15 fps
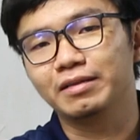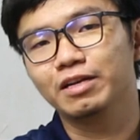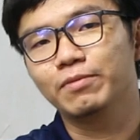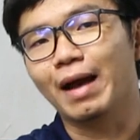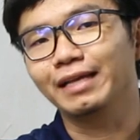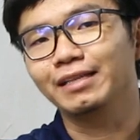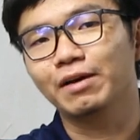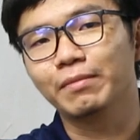
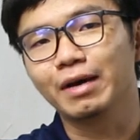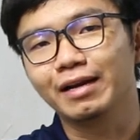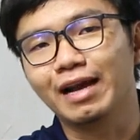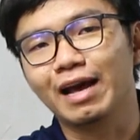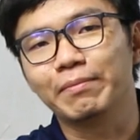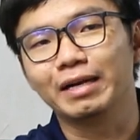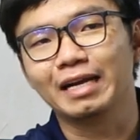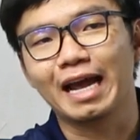như bản thân mình
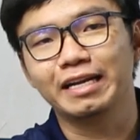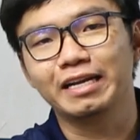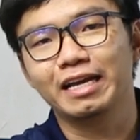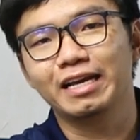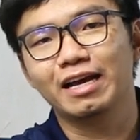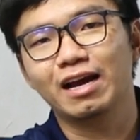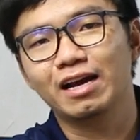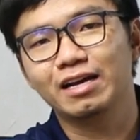là mình hay
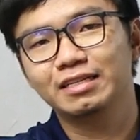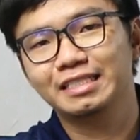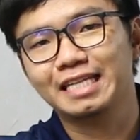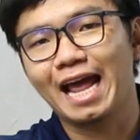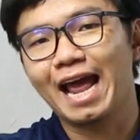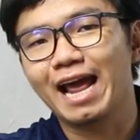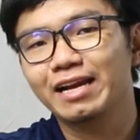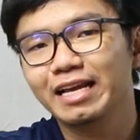đi
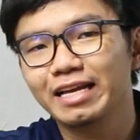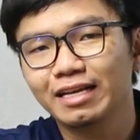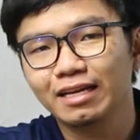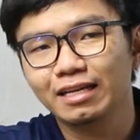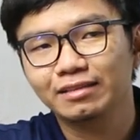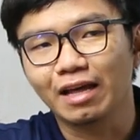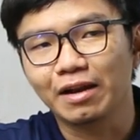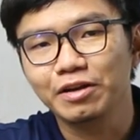xa đi
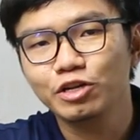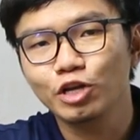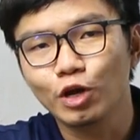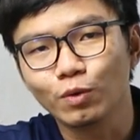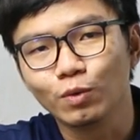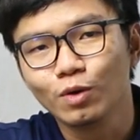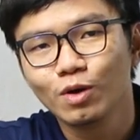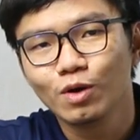tỉnh
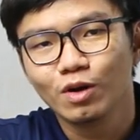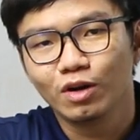nhiều